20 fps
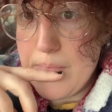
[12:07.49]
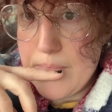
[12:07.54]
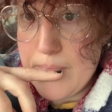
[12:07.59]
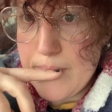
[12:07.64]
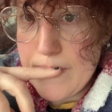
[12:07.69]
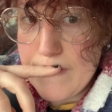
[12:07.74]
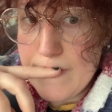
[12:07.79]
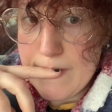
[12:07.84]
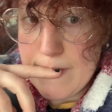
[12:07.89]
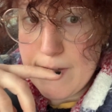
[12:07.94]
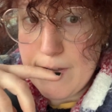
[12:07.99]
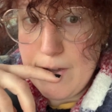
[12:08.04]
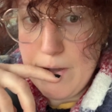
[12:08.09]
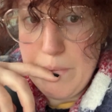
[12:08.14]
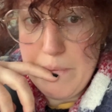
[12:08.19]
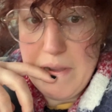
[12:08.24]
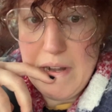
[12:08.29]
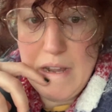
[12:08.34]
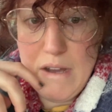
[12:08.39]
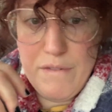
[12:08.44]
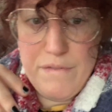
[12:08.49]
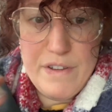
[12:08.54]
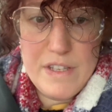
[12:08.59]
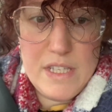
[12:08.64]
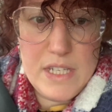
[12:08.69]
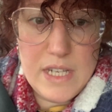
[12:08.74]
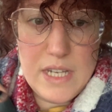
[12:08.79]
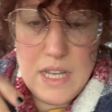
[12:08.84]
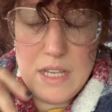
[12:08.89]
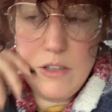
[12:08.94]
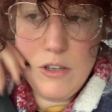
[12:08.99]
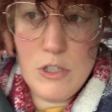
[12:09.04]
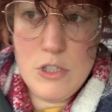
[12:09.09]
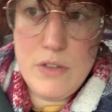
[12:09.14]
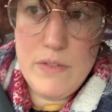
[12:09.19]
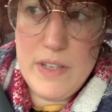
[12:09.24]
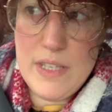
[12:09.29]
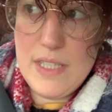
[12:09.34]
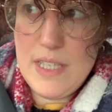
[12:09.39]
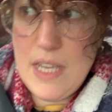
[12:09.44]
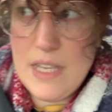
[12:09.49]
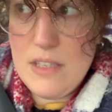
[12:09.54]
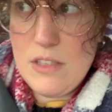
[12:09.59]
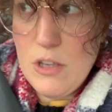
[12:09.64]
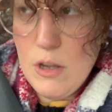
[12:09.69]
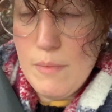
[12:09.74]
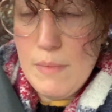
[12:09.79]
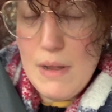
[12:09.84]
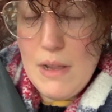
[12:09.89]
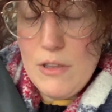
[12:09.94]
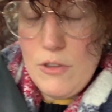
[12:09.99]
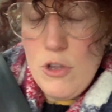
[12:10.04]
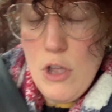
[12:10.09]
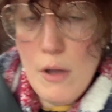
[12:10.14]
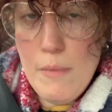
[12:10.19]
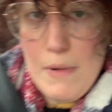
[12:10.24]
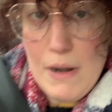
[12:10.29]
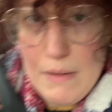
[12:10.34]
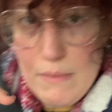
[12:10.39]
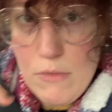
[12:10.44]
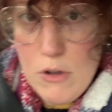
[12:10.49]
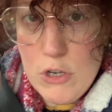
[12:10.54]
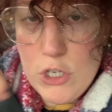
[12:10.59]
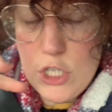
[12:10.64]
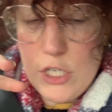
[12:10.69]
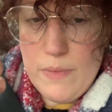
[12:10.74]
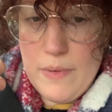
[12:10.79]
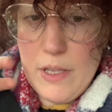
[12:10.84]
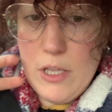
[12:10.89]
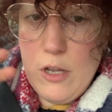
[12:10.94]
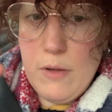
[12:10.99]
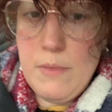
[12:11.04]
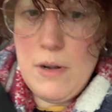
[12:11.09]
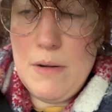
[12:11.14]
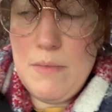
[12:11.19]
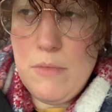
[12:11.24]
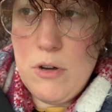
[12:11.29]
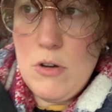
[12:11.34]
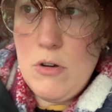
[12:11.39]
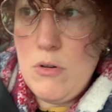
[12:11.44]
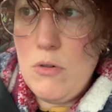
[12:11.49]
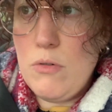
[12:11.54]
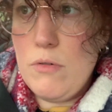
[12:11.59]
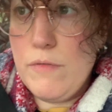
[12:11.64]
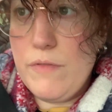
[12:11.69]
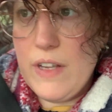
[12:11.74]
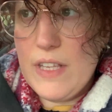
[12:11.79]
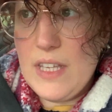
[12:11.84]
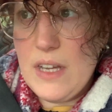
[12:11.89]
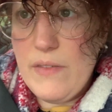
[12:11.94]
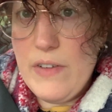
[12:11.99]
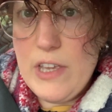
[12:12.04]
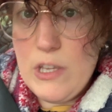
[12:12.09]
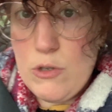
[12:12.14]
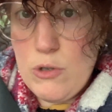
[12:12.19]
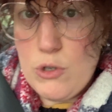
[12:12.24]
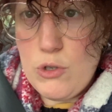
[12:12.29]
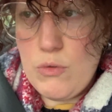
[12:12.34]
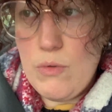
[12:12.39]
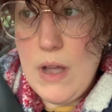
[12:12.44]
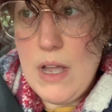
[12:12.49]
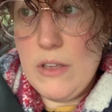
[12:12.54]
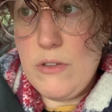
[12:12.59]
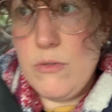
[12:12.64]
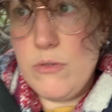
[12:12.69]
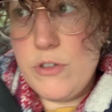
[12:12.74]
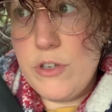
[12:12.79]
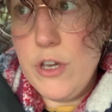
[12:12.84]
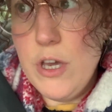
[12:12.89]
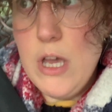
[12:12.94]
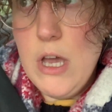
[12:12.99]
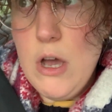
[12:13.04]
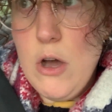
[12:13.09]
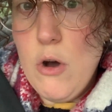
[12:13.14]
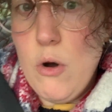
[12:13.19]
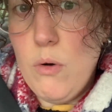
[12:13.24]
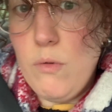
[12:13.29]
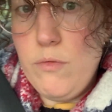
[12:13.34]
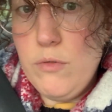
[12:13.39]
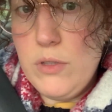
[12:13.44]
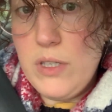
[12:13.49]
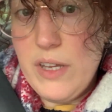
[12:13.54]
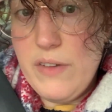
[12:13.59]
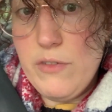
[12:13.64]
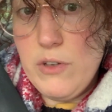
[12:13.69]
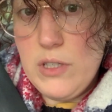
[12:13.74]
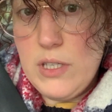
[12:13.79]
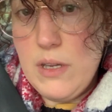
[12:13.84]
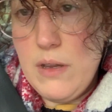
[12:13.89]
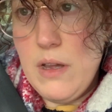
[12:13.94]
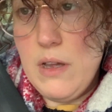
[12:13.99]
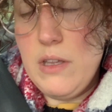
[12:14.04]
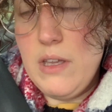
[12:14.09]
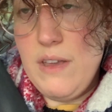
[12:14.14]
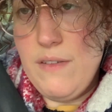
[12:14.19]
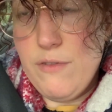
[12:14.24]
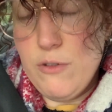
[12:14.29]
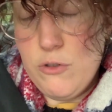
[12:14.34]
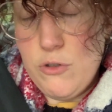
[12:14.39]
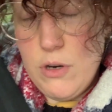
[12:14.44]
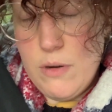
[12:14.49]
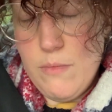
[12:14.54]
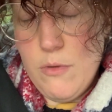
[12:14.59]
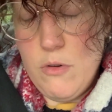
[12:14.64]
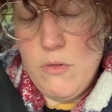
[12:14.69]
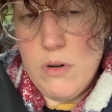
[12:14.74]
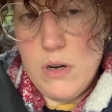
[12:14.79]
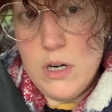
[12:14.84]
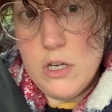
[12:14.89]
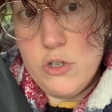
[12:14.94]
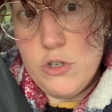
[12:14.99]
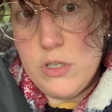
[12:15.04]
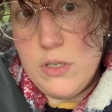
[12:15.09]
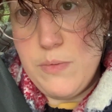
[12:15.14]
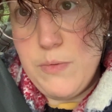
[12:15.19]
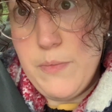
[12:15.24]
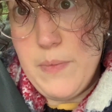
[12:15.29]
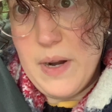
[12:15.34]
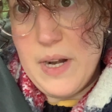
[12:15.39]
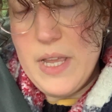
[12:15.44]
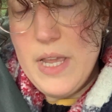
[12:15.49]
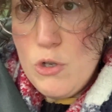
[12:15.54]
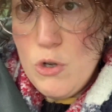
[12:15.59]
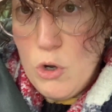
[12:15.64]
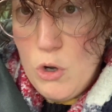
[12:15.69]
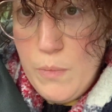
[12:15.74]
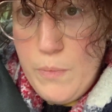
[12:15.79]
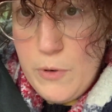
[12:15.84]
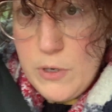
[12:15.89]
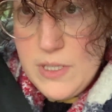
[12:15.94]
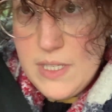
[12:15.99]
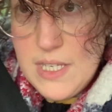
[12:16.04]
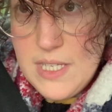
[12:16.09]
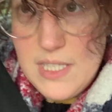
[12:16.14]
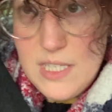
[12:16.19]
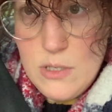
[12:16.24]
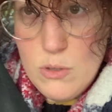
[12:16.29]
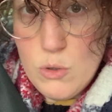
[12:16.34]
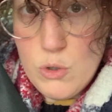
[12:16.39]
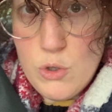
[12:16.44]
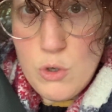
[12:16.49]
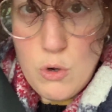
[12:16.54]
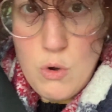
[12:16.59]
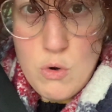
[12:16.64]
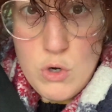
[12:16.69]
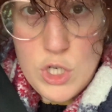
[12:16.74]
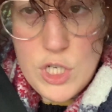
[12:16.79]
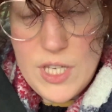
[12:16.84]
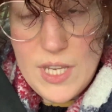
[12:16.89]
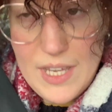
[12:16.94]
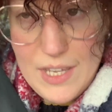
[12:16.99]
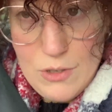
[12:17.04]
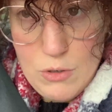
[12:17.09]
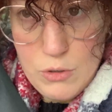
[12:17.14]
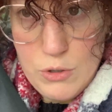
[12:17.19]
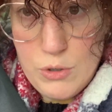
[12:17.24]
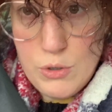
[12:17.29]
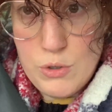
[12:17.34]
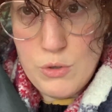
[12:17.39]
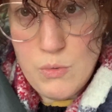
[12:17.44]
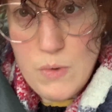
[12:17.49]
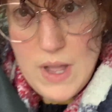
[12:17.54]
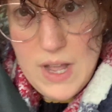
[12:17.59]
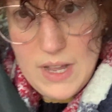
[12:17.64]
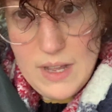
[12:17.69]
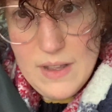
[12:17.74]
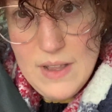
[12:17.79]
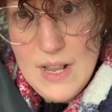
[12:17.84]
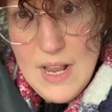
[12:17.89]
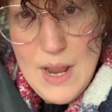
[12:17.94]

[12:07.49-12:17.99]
Ouais, mais là, en fait, c'est 14h27. normalement, je dis bien normalement, on va travailler ce soir. Donc, on voudrait euh, éventuellement, oh là là, je sais parler, se reposer. Sinon, on se couche très tôt ce soir.